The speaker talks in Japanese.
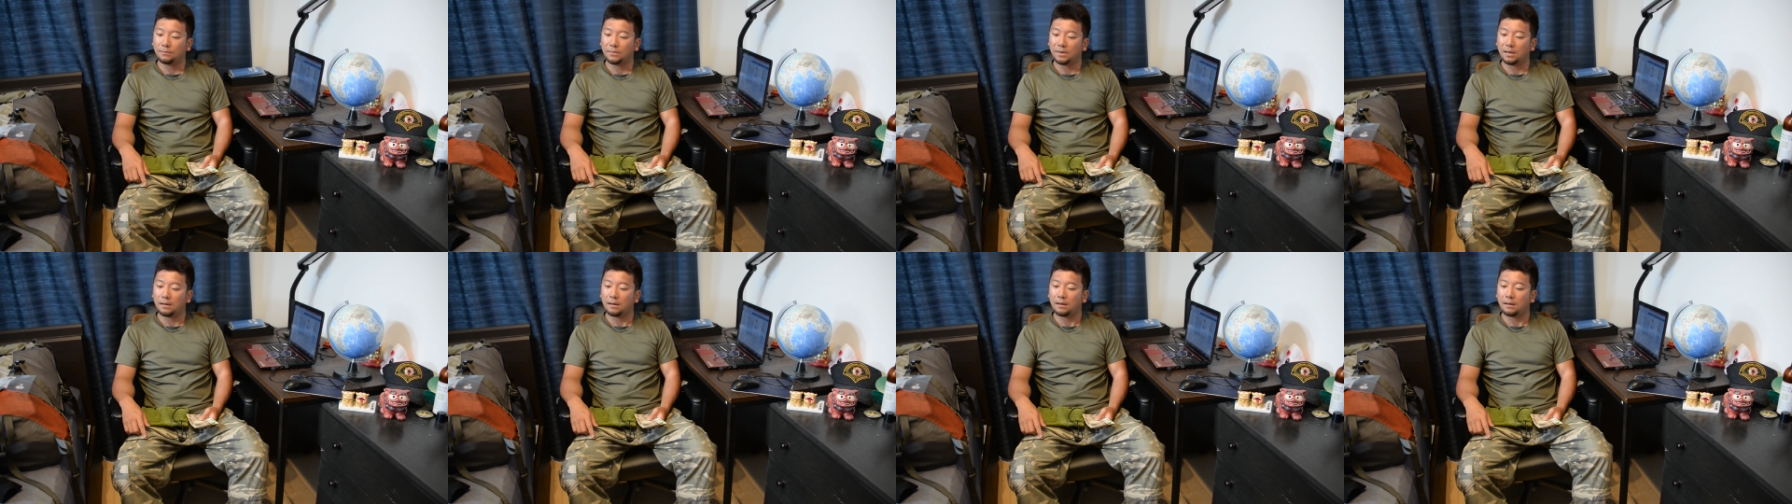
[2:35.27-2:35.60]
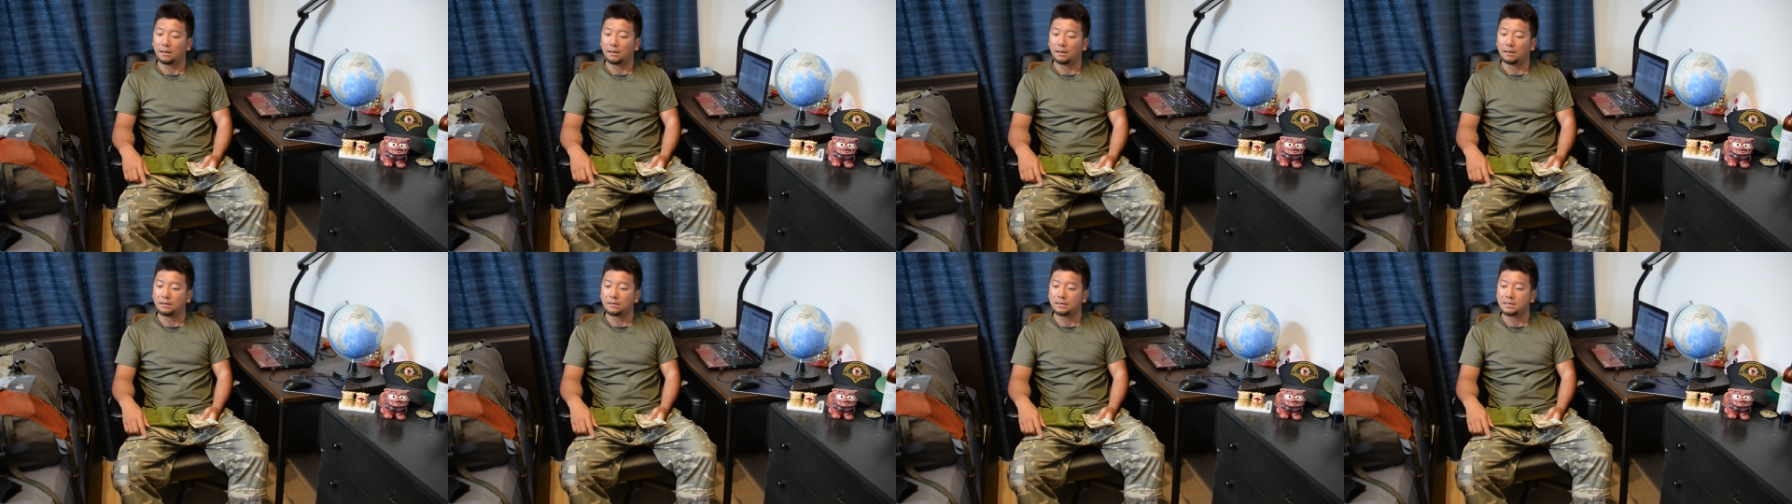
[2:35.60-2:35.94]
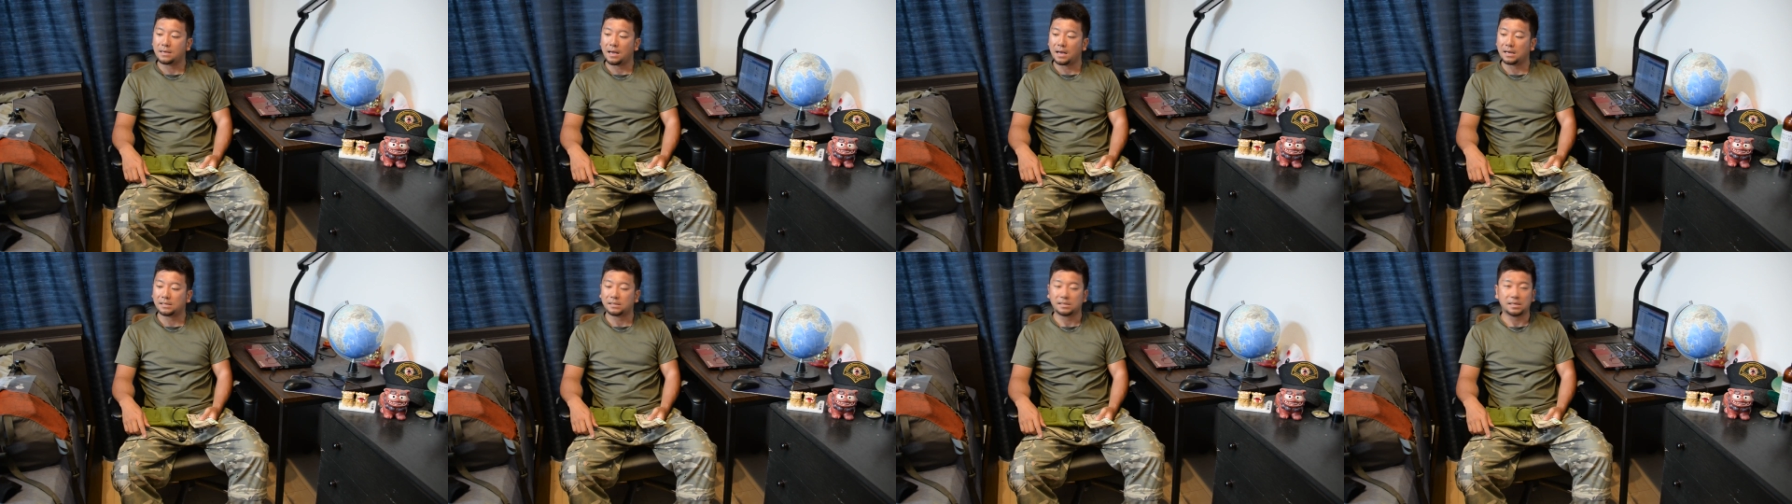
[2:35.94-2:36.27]
まあ
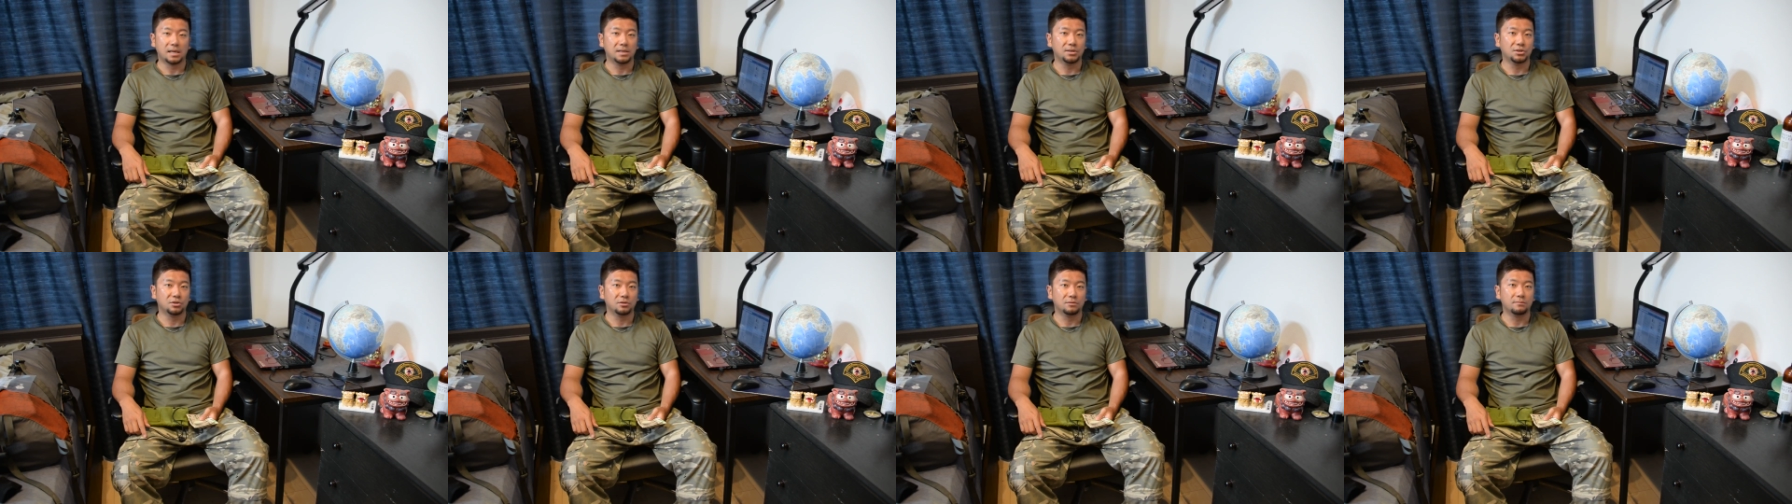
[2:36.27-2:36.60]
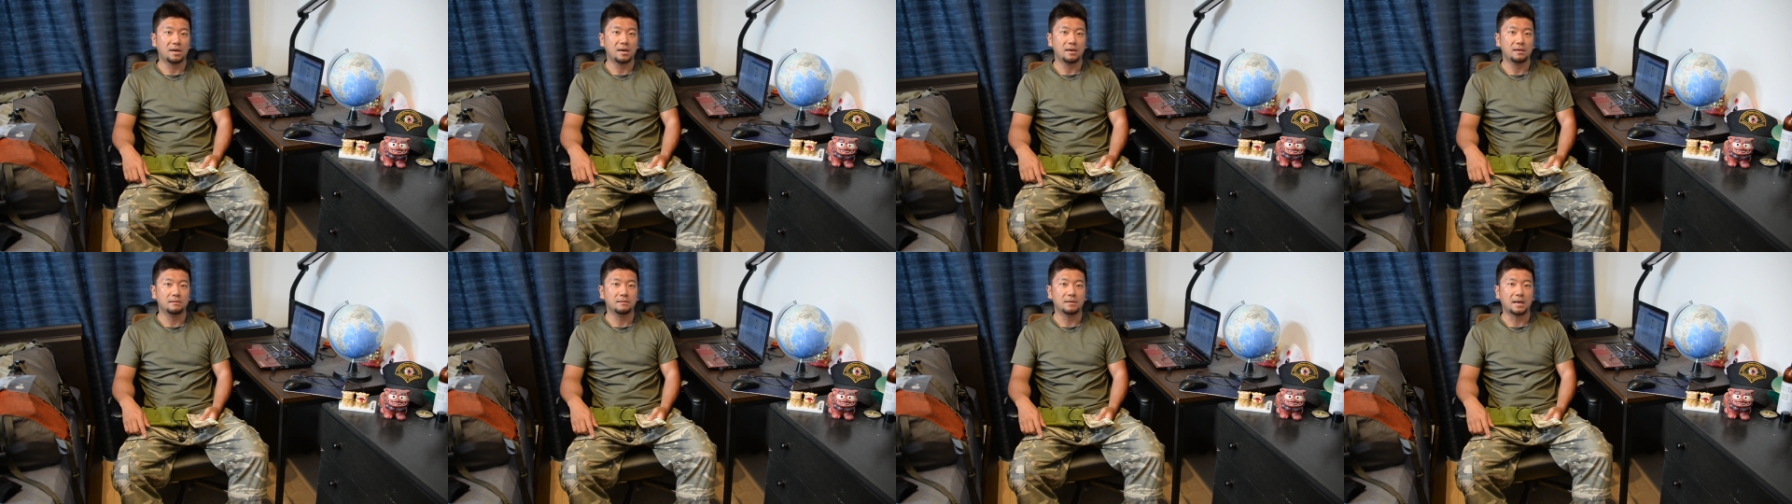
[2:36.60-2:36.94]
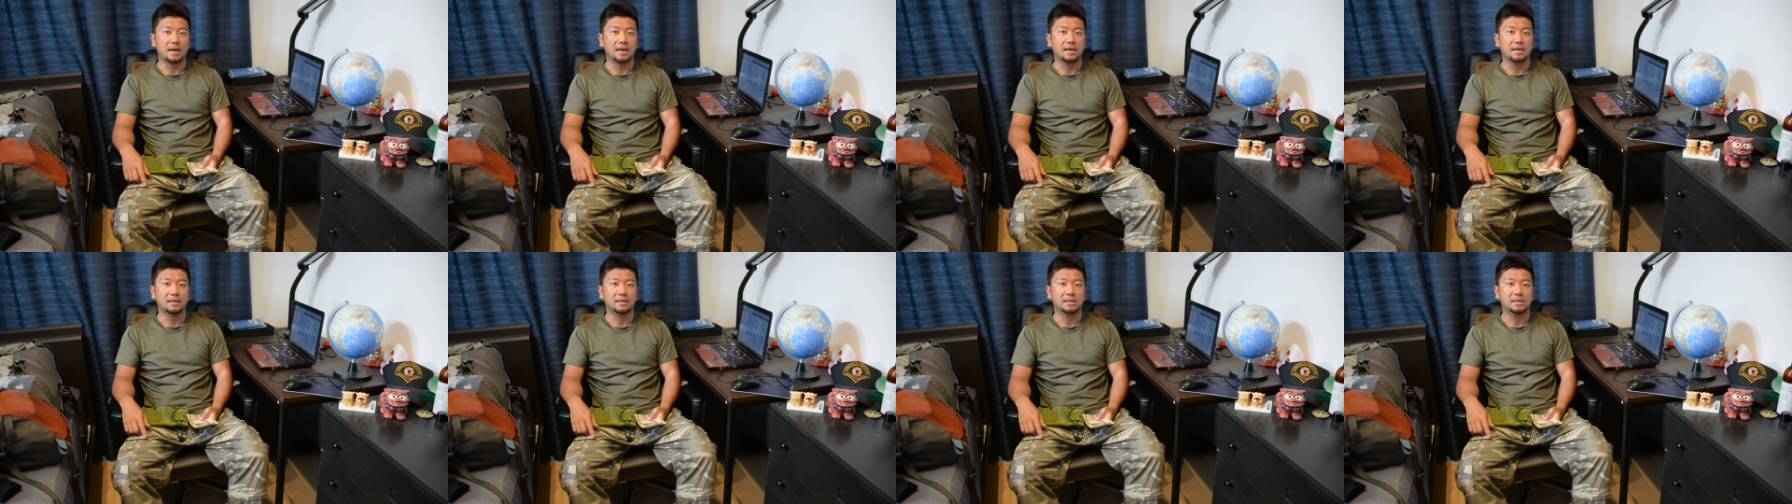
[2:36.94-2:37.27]
130万円ぐ
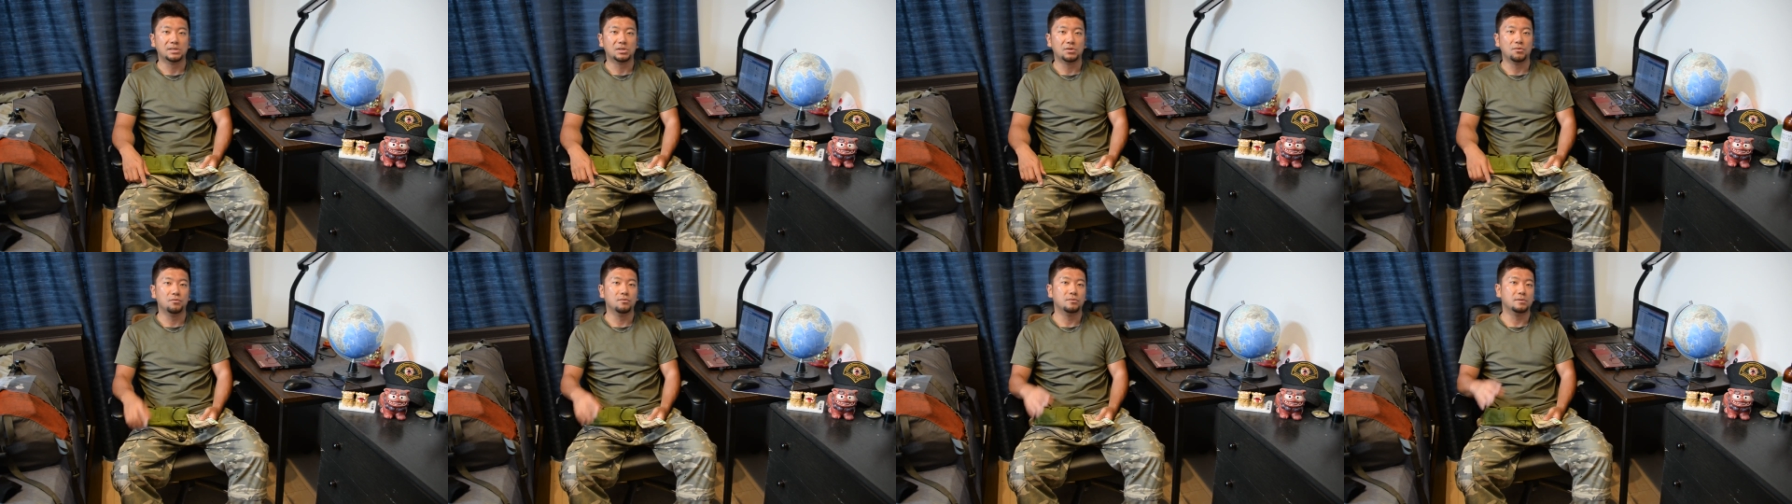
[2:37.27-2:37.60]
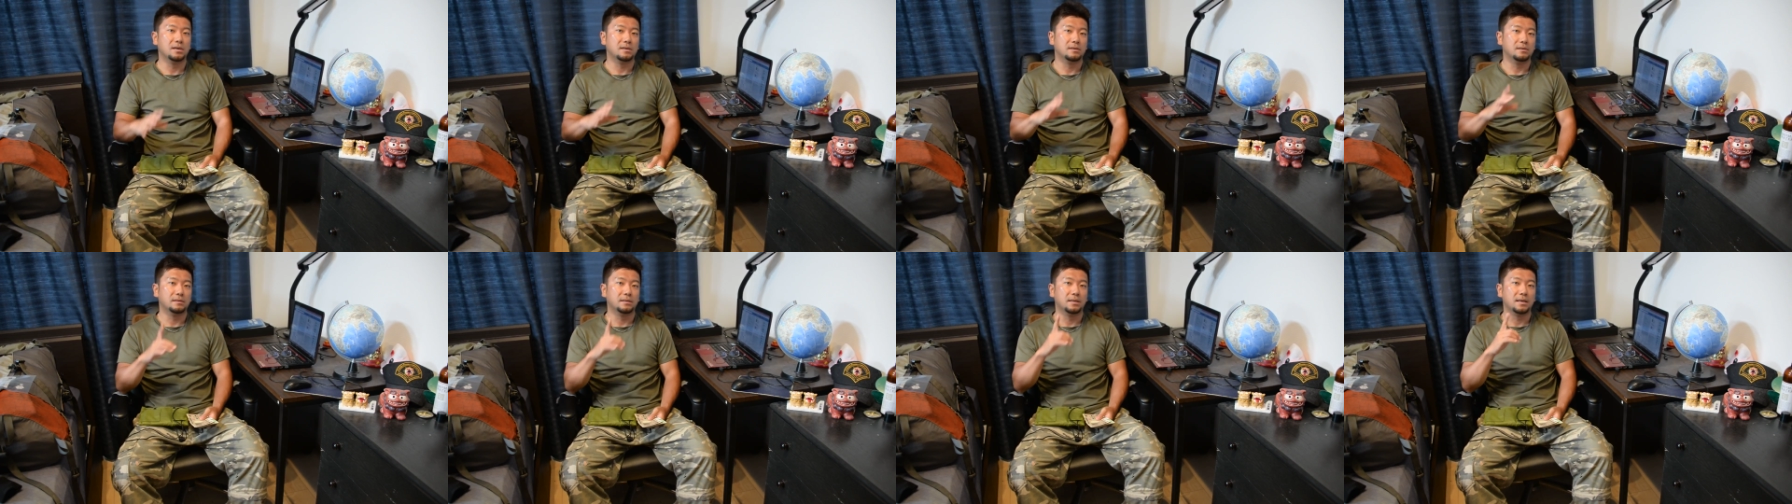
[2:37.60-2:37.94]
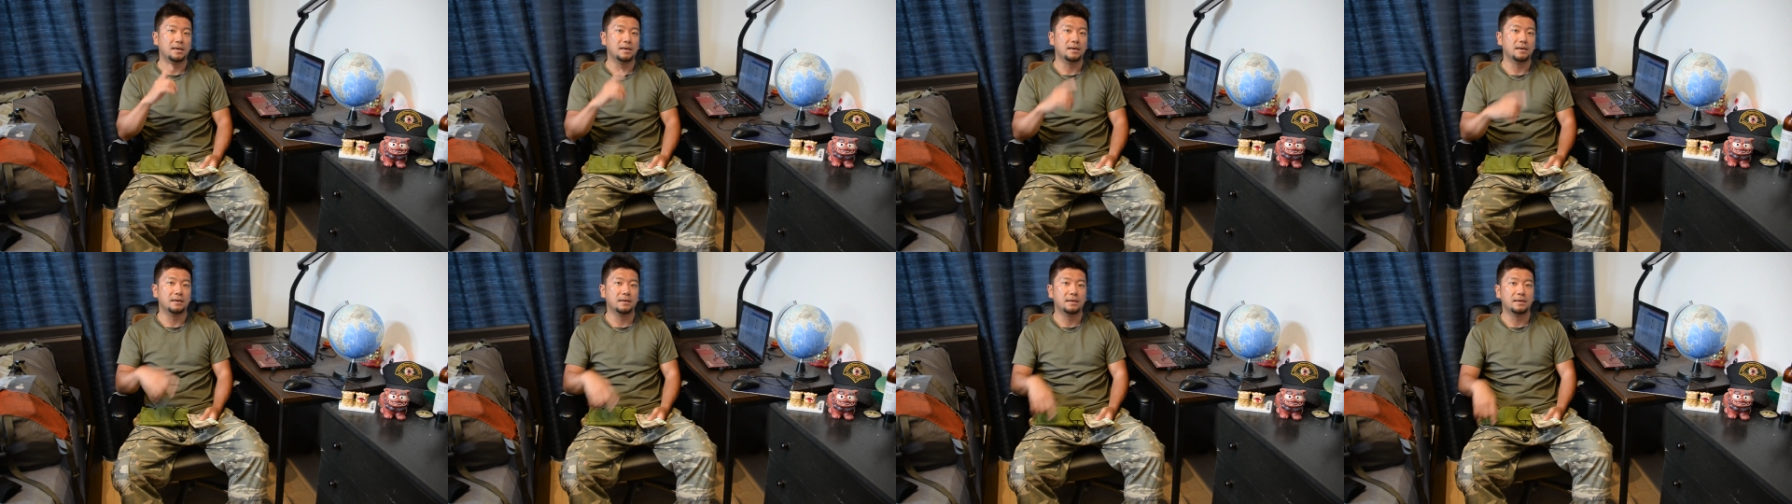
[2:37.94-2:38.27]
らい総額
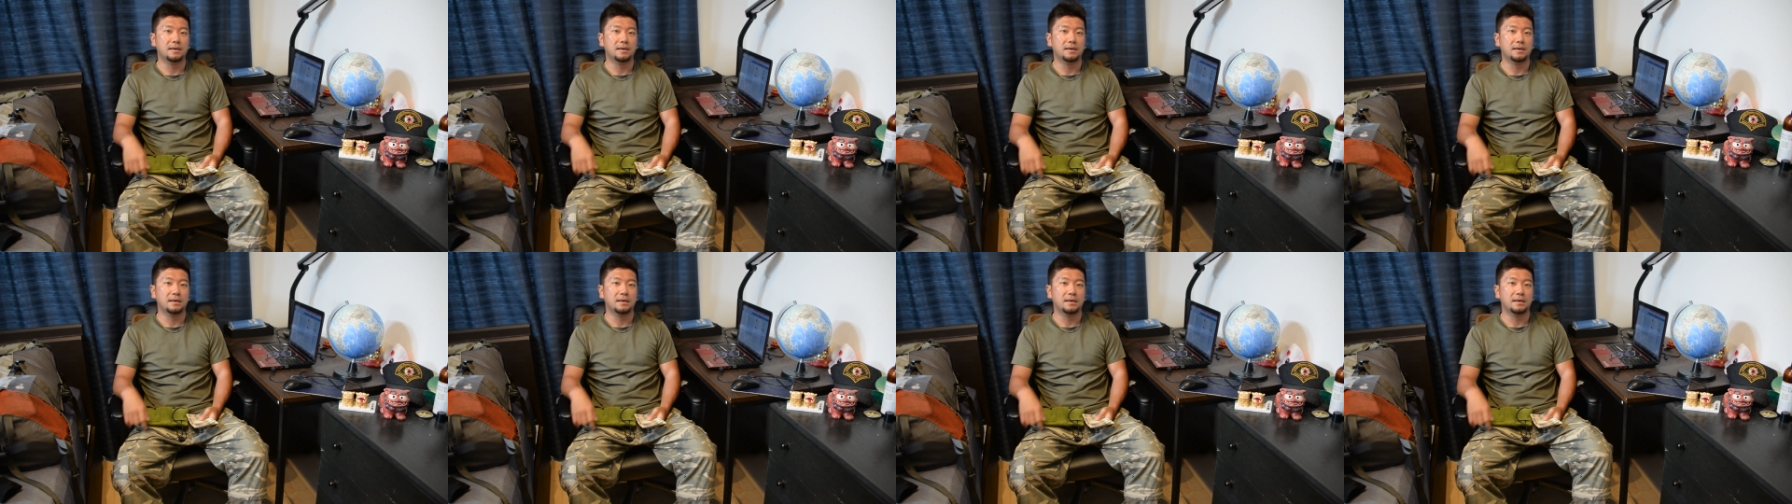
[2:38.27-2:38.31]
で、